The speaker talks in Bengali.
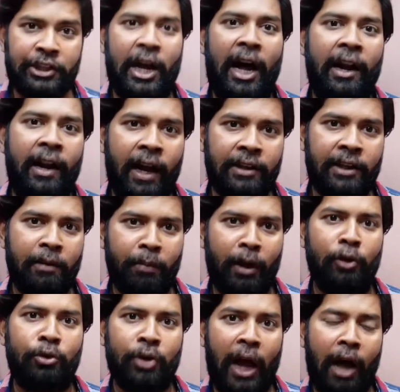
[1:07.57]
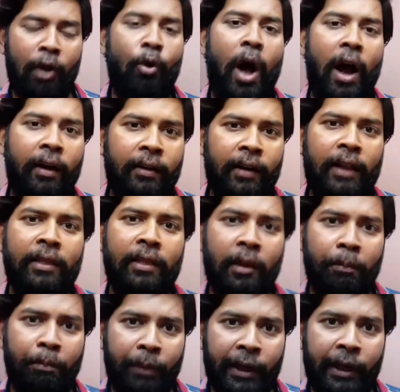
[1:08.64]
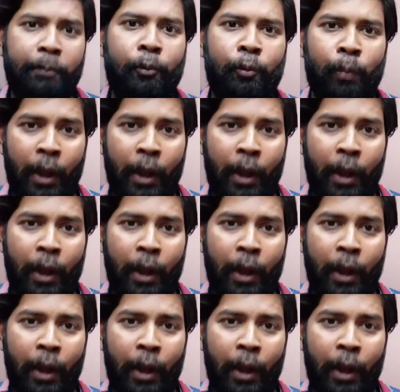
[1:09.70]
চার হাজার মানুষ আরও আক্রান্তে বেড়ে